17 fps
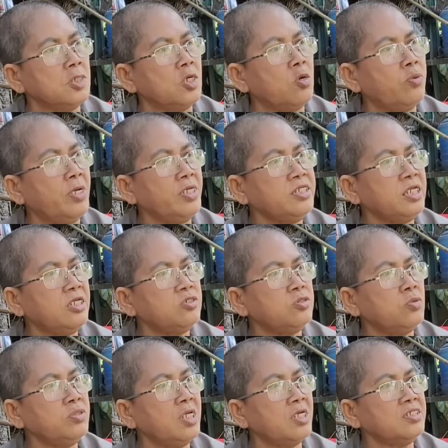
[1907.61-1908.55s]
cô phải chị
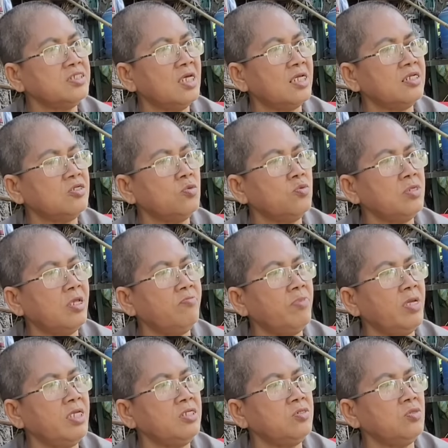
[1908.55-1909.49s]
chú giảng sanh chú đại
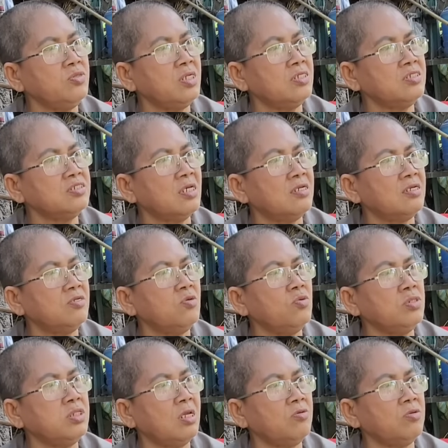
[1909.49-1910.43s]
bi chú giảng sanh
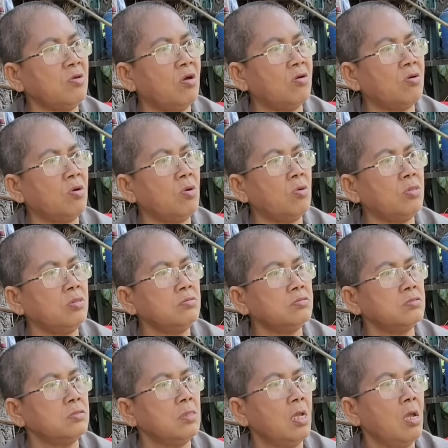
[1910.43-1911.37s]
vuốt theo dò cô
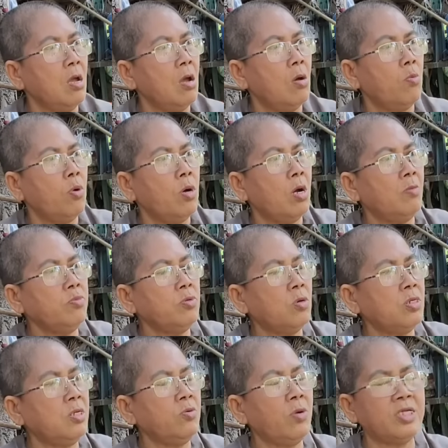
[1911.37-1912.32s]
cô hỏng
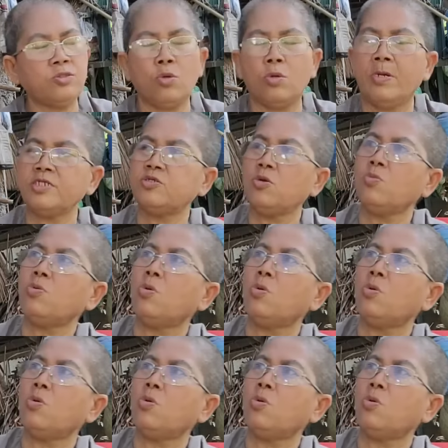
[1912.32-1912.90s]
cô đi qua chùa ba chú